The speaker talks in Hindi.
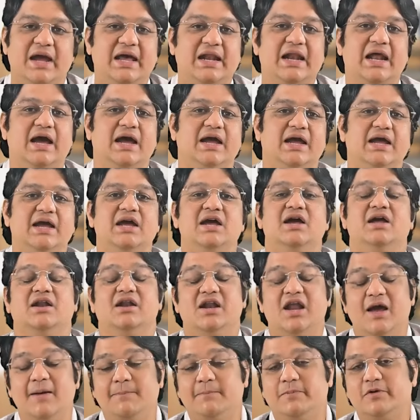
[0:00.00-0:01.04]
पहला है
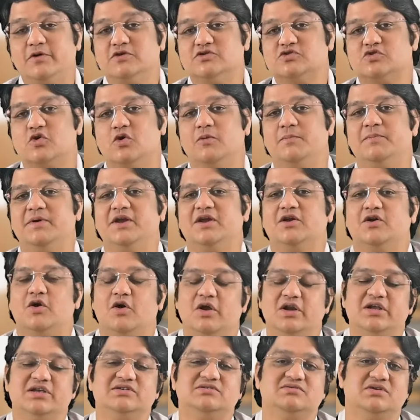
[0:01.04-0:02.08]
लेप्रोस्कोपिक
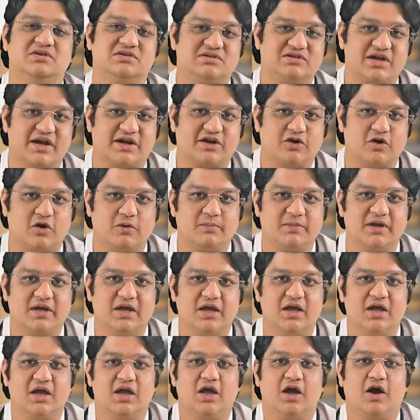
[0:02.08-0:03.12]

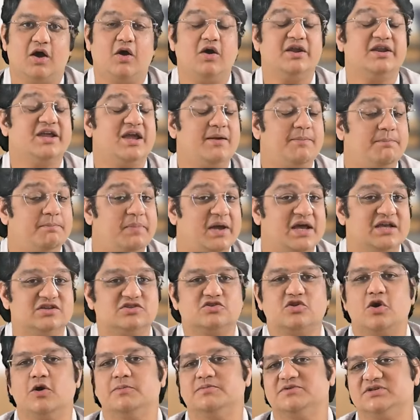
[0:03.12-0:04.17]
कॉलिस्टेक्टोमी और ये
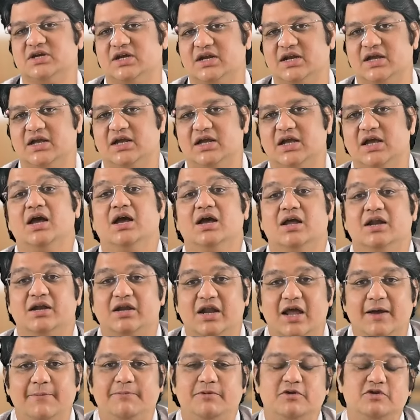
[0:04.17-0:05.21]
बेस्ट ऑप्शन है
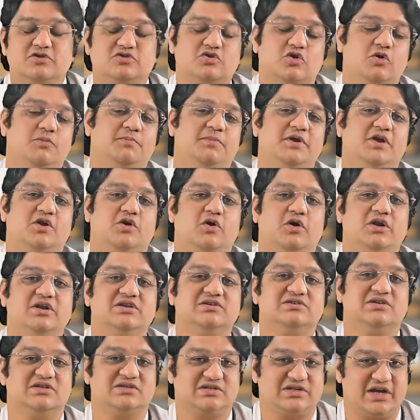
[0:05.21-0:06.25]
लेप्रोस्कोपिक
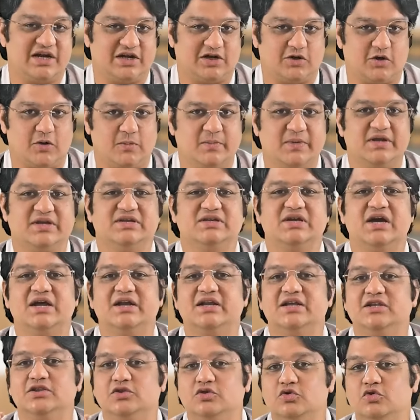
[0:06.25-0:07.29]
कॉलिसेस्टेक्टोमी
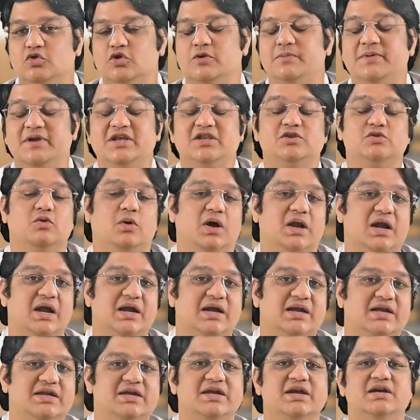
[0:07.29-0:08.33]
यानी दूरबीन द्वारा
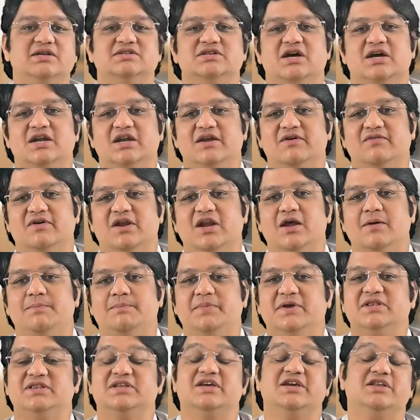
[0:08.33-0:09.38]
किया जाने वाला
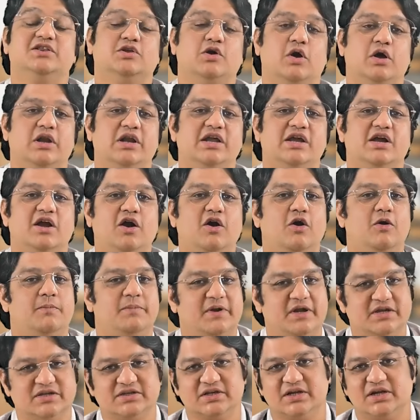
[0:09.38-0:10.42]
पित्त की थाली का
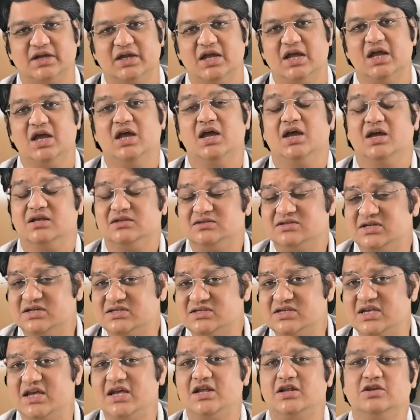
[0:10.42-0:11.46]
ऑपरेशन
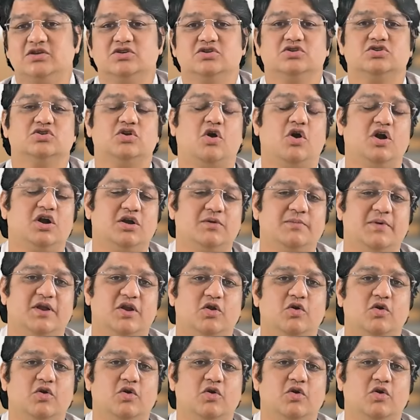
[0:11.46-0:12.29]
जिसे शॉर्ट में